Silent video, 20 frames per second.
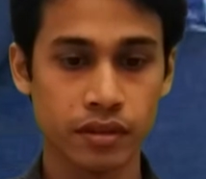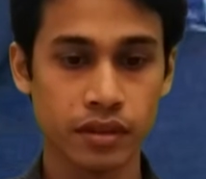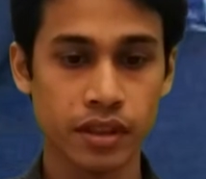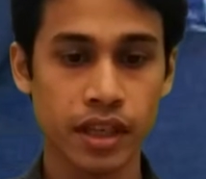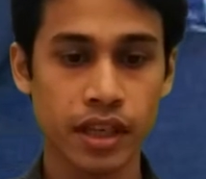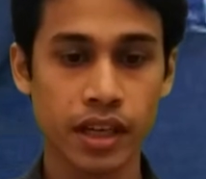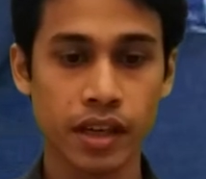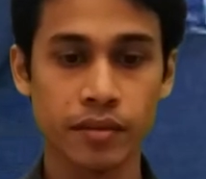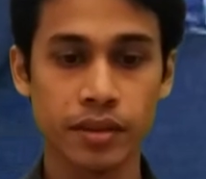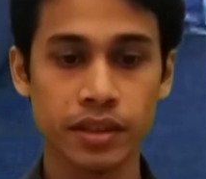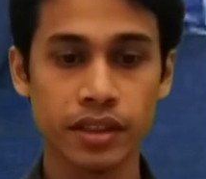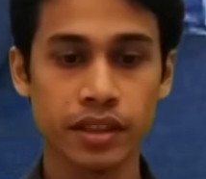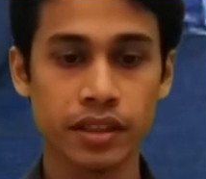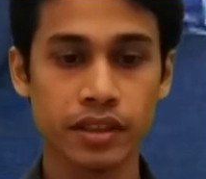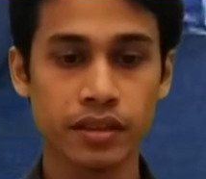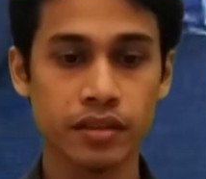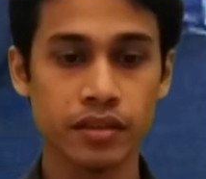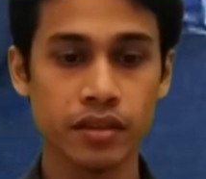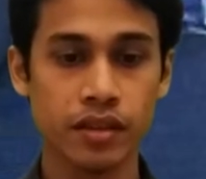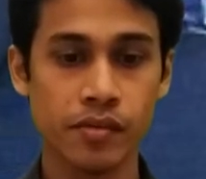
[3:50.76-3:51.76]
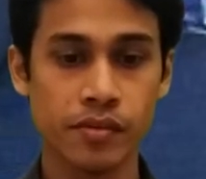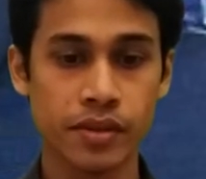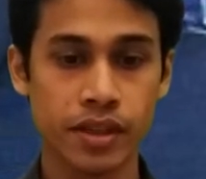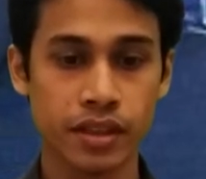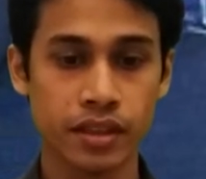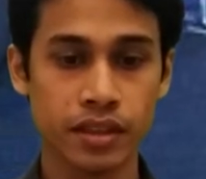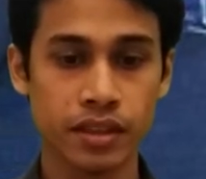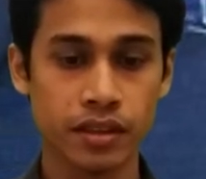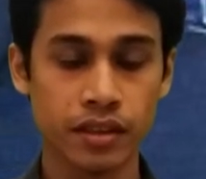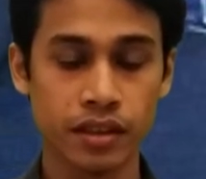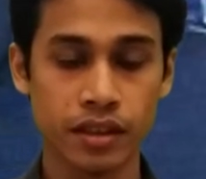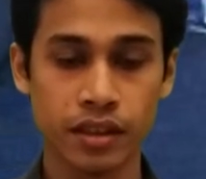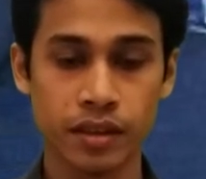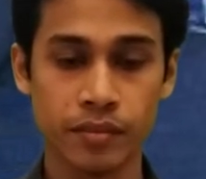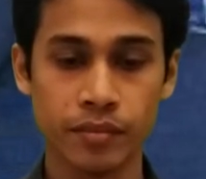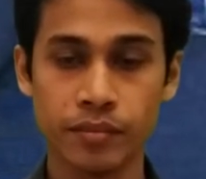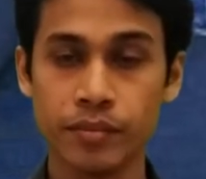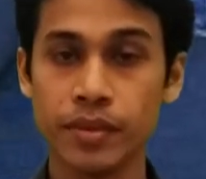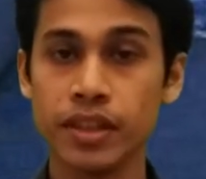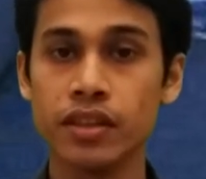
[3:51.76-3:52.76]
দেন আমাদের ওয়েবসাইটটি
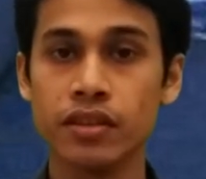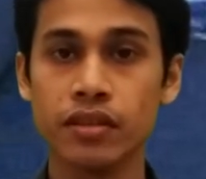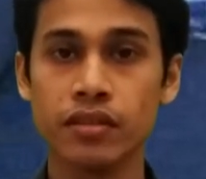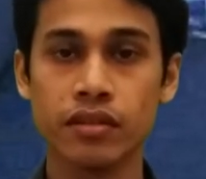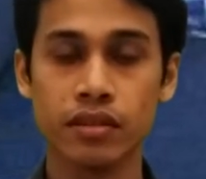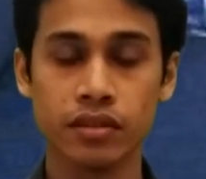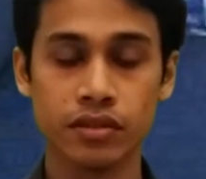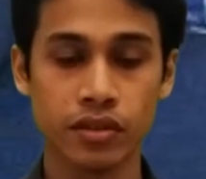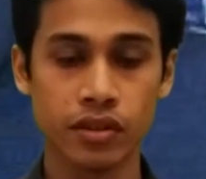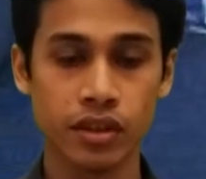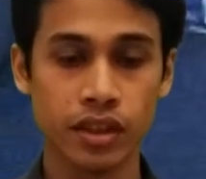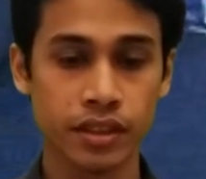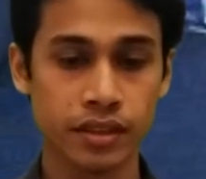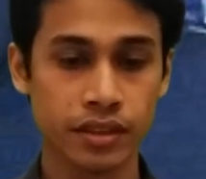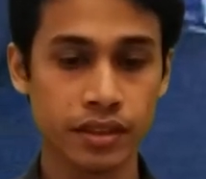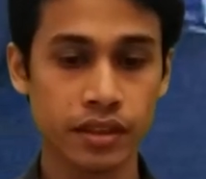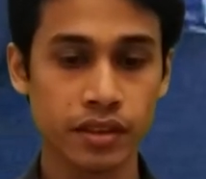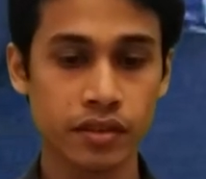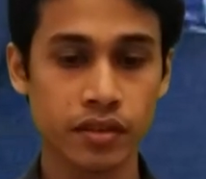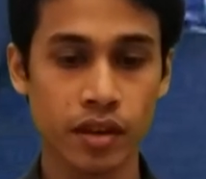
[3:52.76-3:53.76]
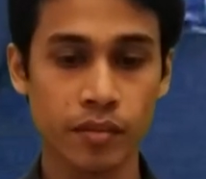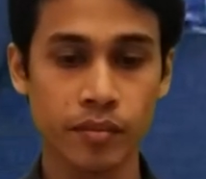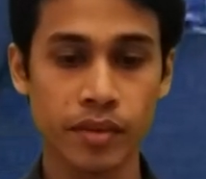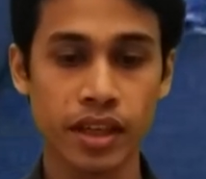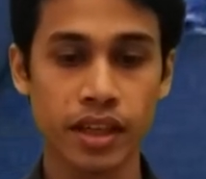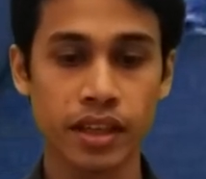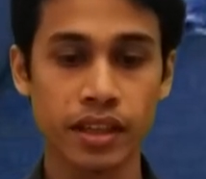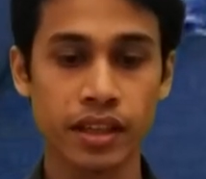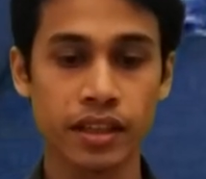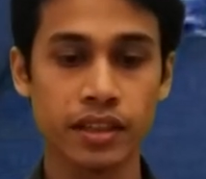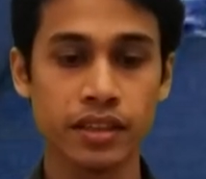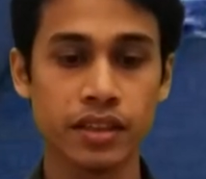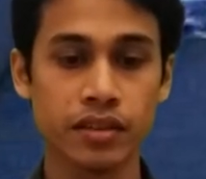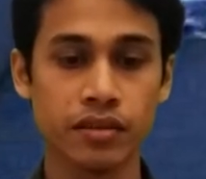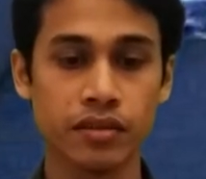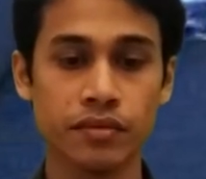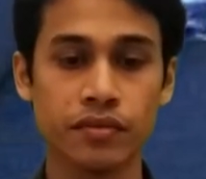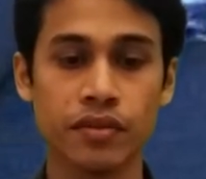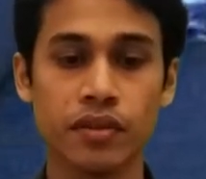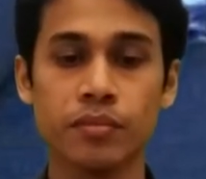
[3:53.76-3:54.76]
ভিডিওগুলো চলে আসছে তো আমরা এখান থেকে যে
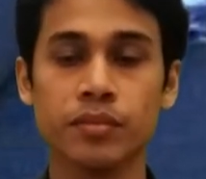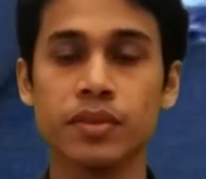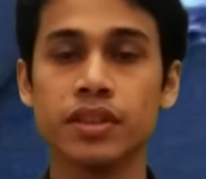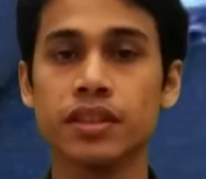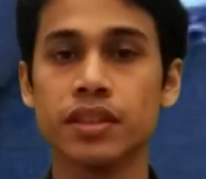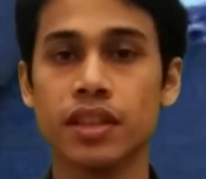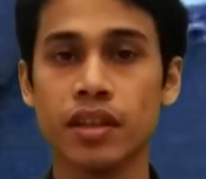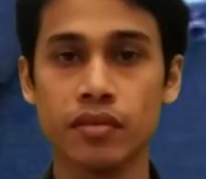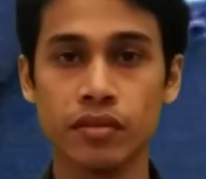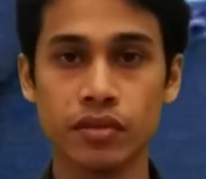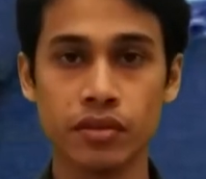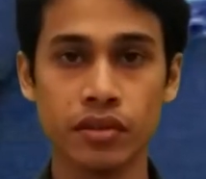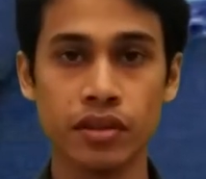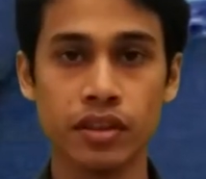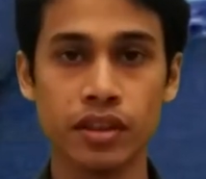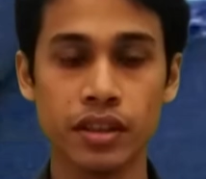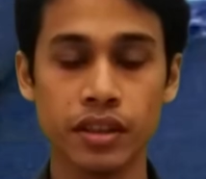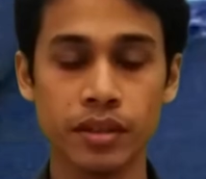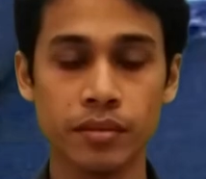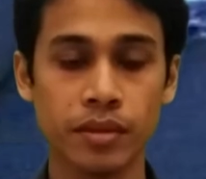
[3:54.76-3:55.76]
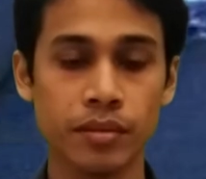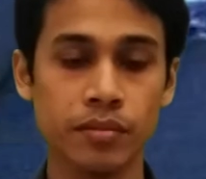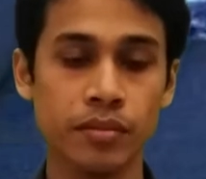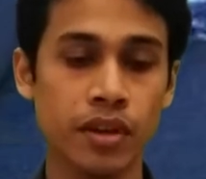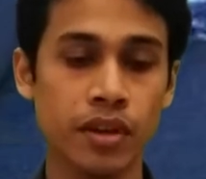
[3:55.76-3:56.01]
কোনো ফর্ম্যাটে ডাউনলোড করে নিতে পারবো